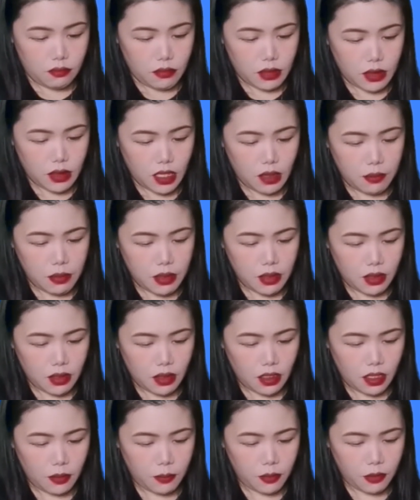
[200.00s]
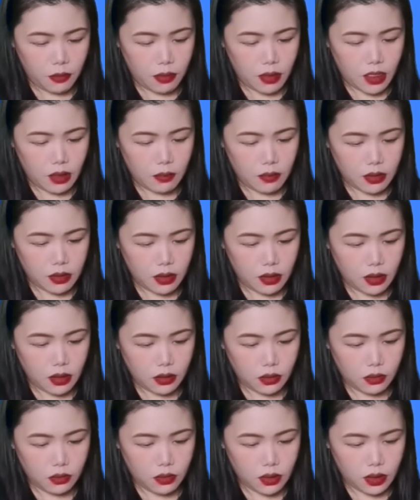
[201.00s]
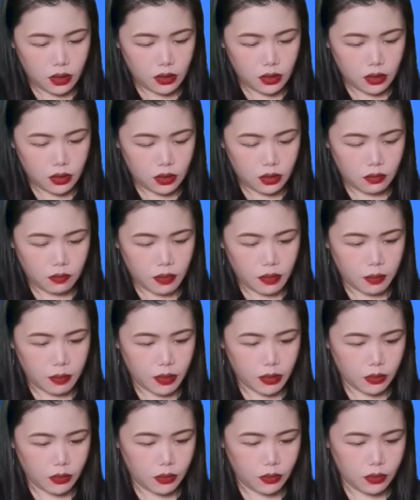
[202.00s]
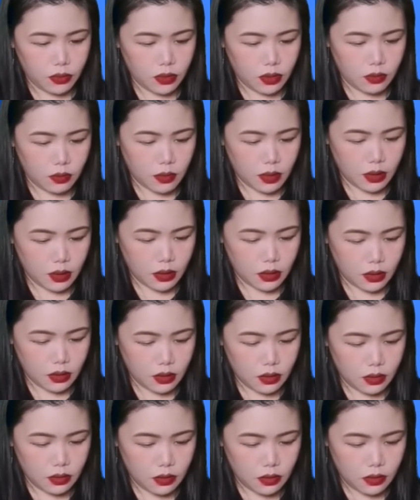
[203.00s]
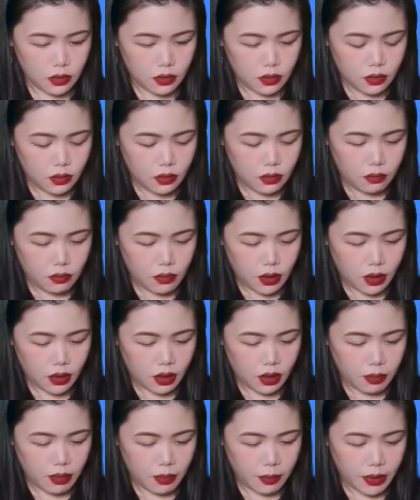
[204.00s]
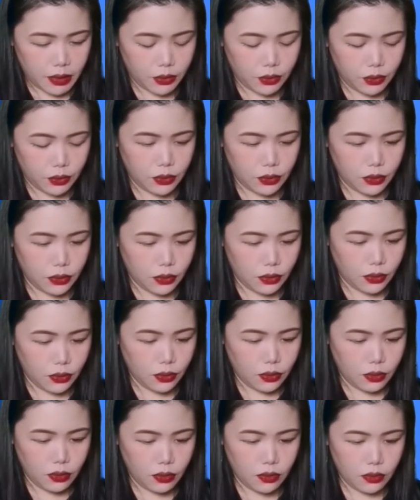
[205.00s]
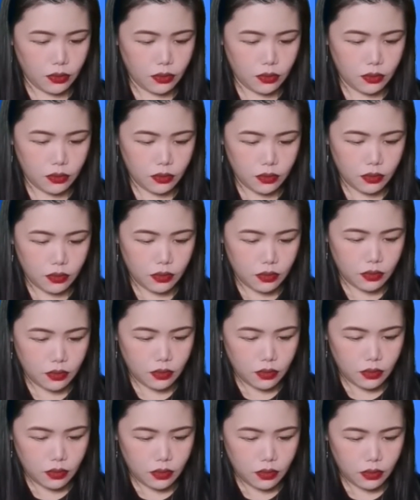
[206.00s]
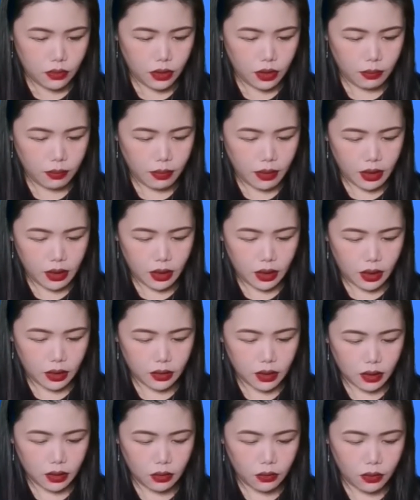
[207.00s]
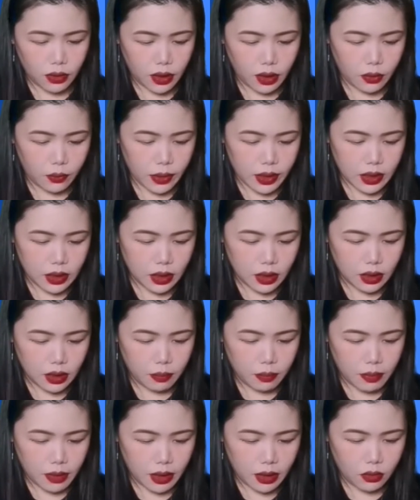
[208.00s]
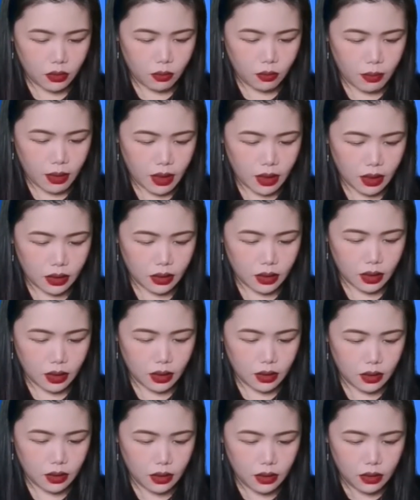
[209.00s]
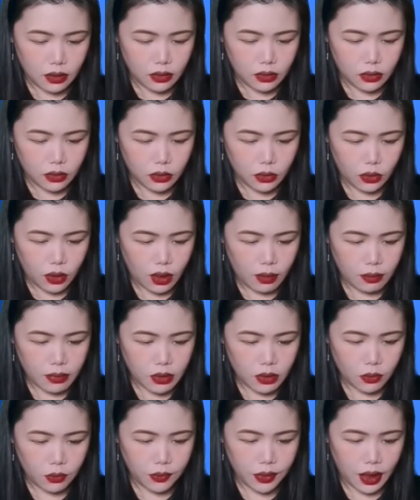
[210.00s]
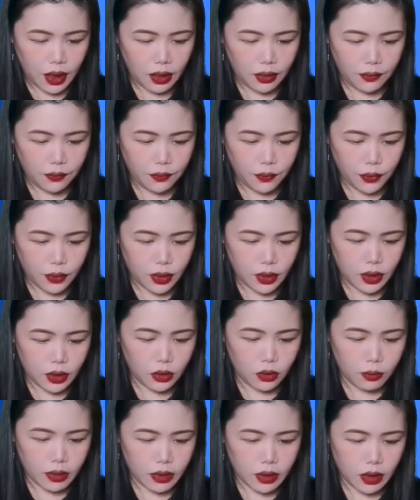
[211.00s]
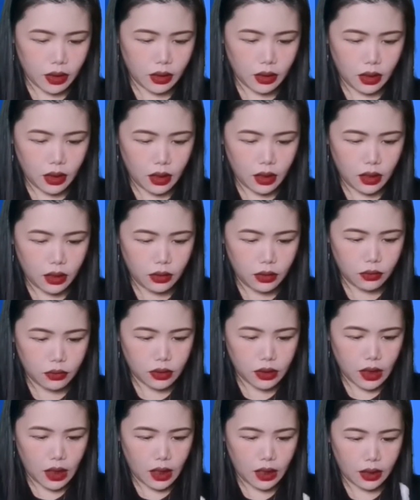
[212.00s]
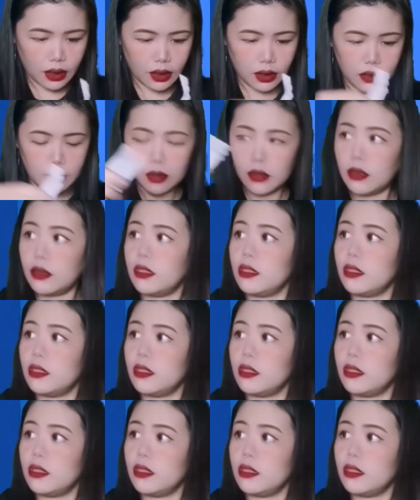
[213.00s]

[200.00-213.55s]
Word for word: Madami nagkakaproblema sa ganito guys. Eh, napapanood ko sa mga, mga napapanood ko. Yung iba nakatatlong request na hindi pa rin dumarating. So, I'm so thankful na dumating na kagad yun sa akin.